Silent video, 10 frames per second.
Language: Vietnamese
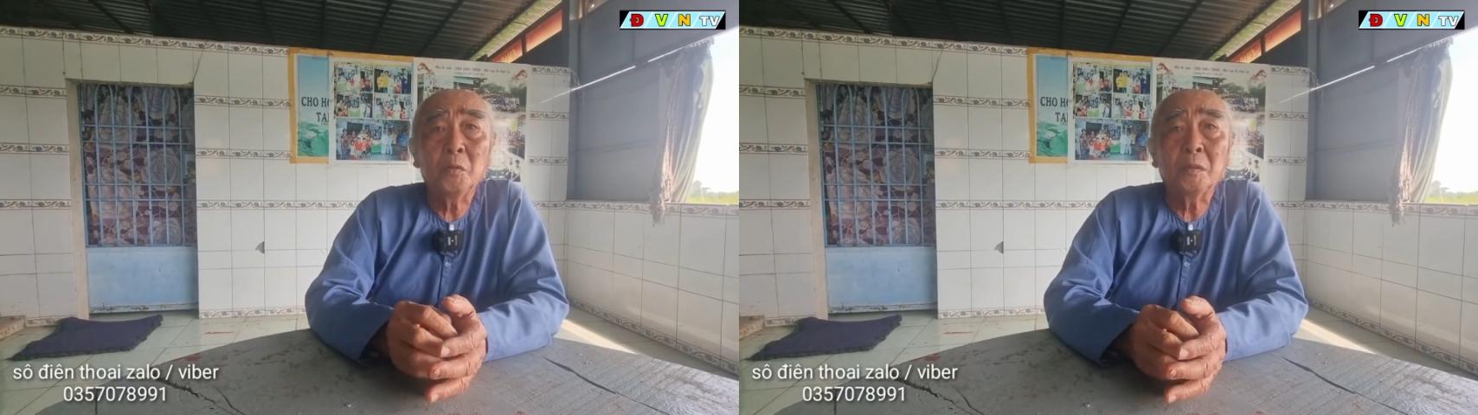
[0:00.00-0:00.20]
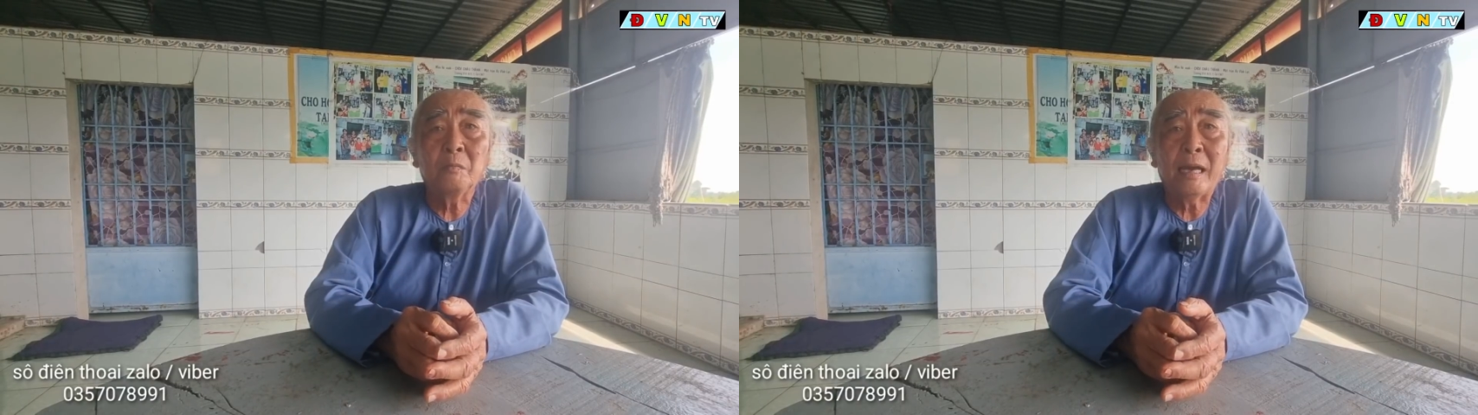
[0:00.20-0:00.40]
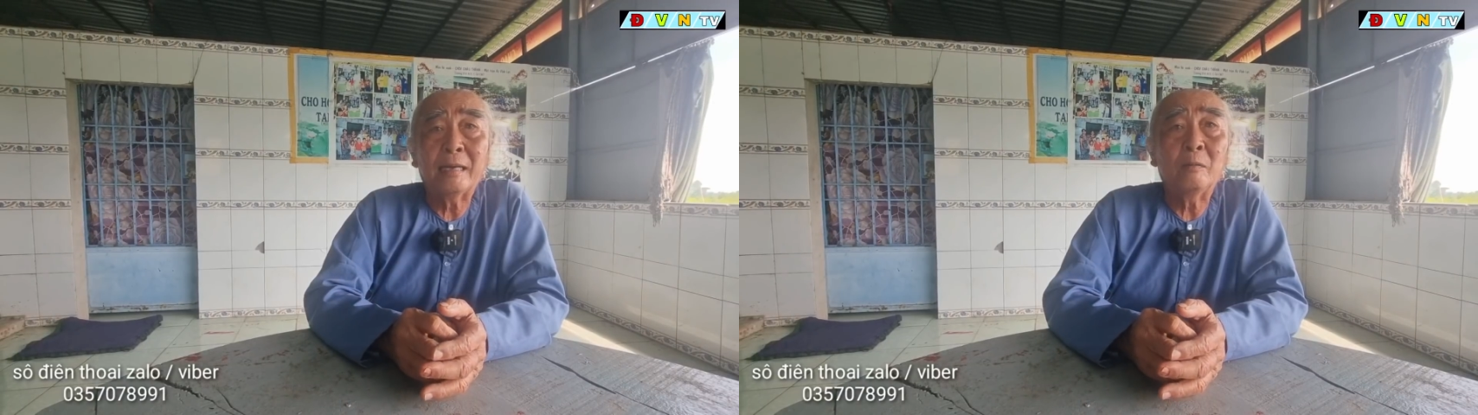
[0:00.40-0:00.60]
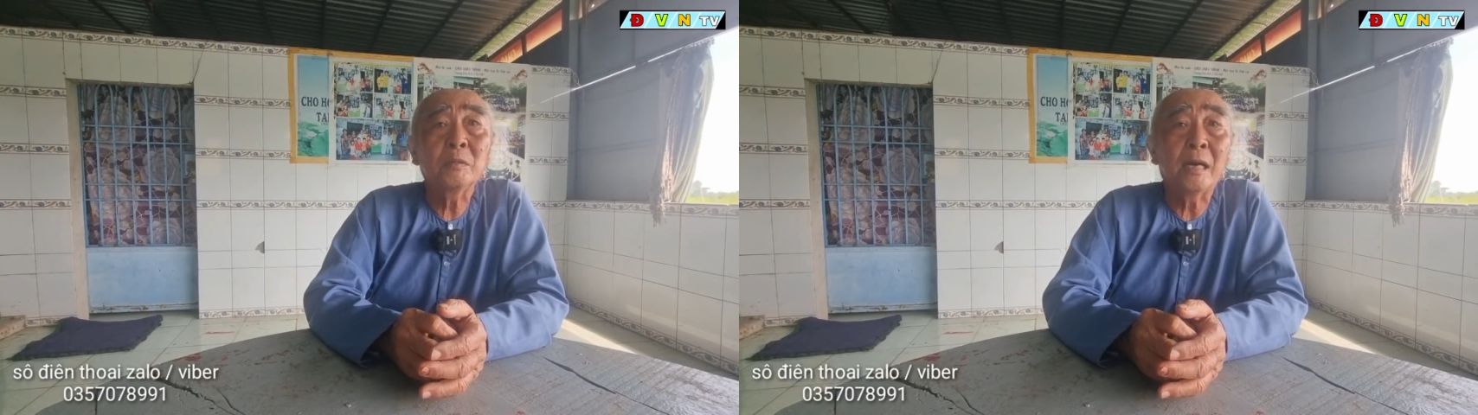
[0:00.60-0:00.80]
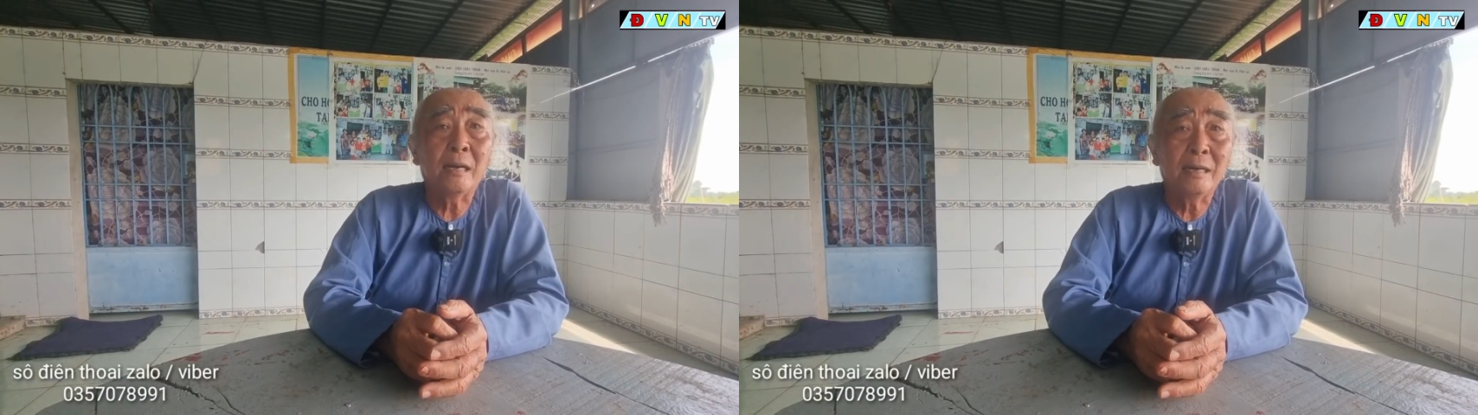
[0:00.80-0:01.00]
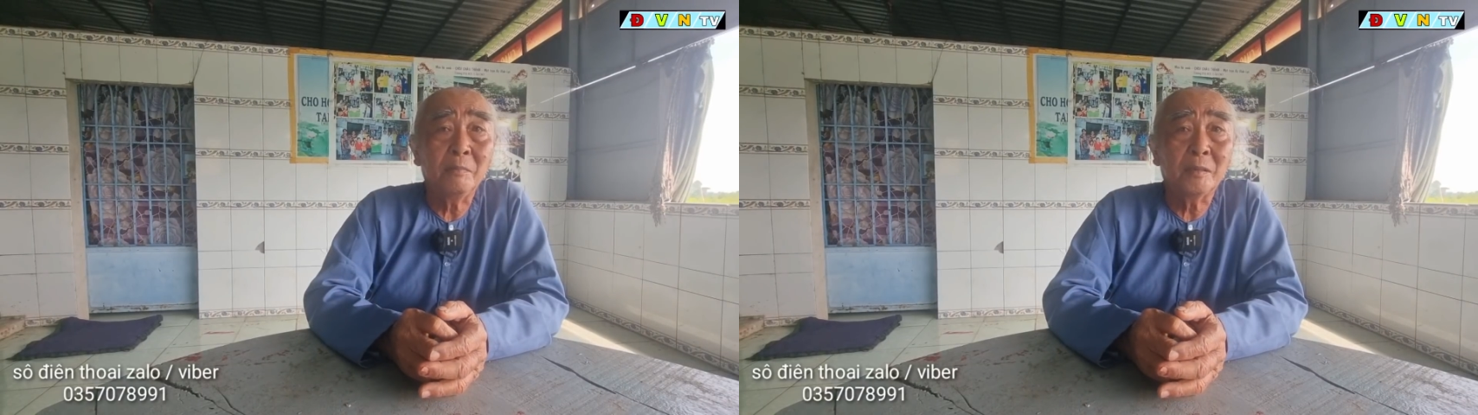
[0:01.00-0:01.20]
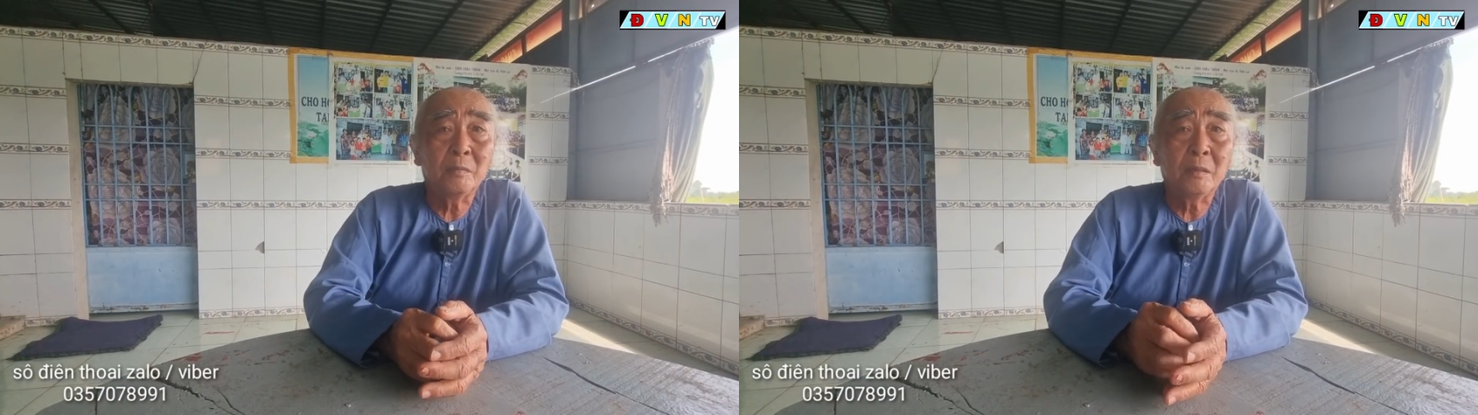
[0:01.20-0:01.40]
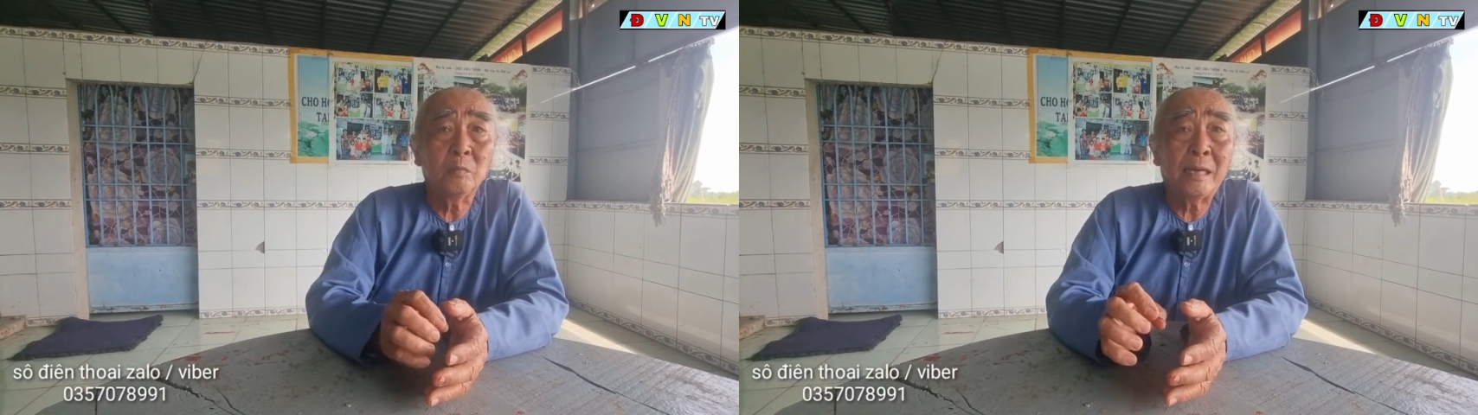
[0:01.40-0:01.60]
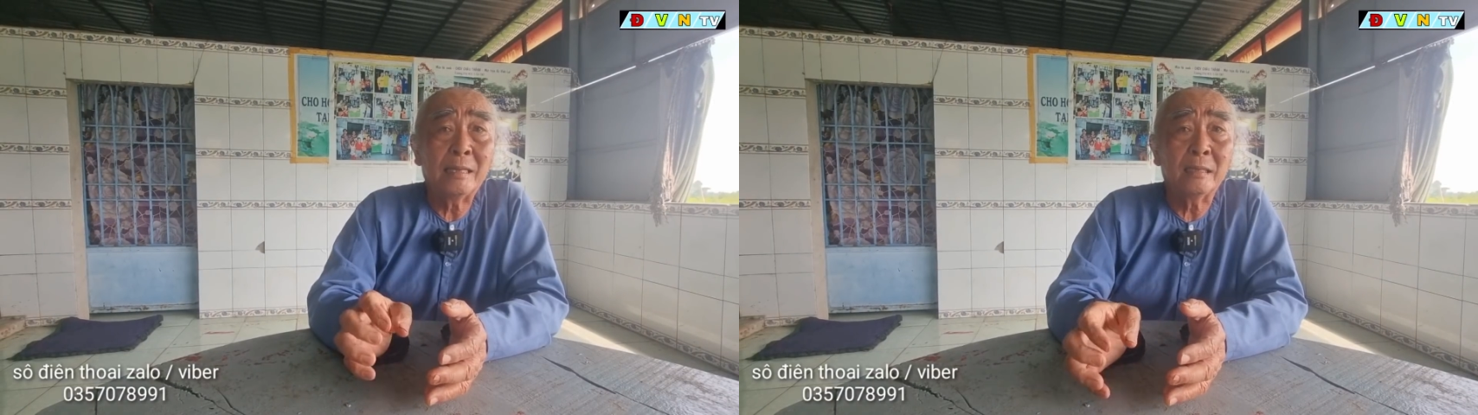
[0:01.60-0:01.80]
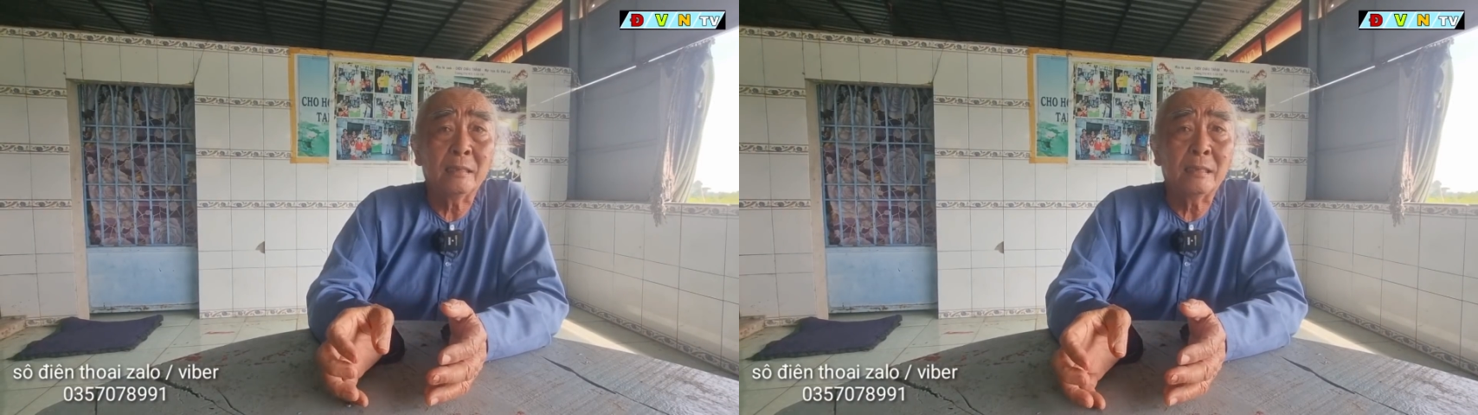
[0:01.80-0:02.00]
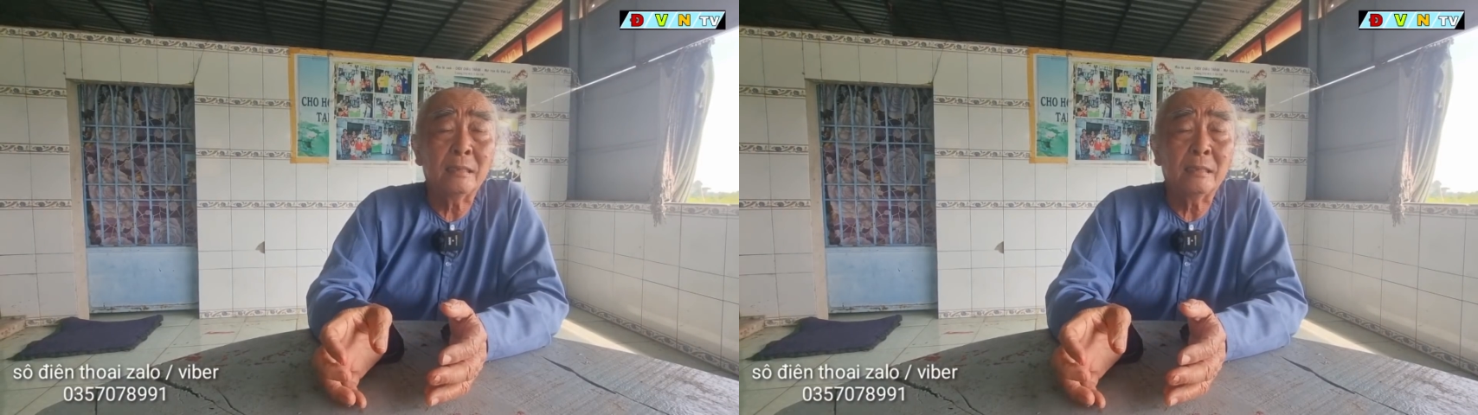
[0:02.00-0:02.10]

vua tinh phạn này ông sợ lắm rồi vì ông a à,